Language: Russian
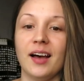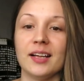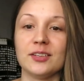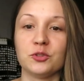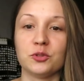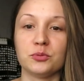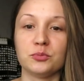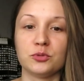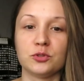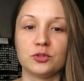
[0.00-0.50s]
о
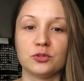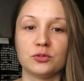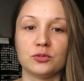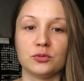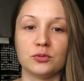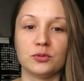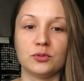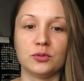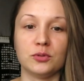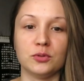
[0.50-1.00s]
том,
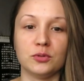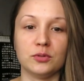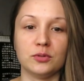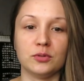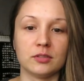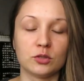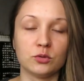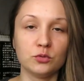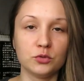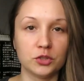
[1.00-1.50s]
что
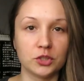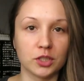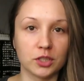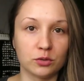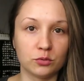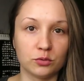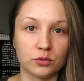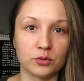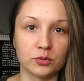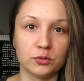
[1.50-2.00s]
случай,
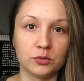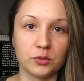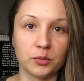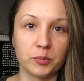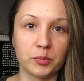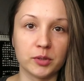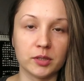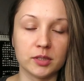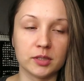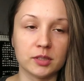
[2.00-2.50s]
который у нее
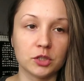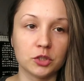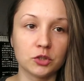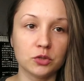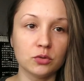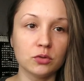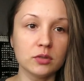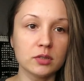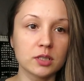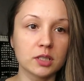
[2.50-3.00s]

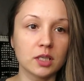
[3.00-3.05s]
произошел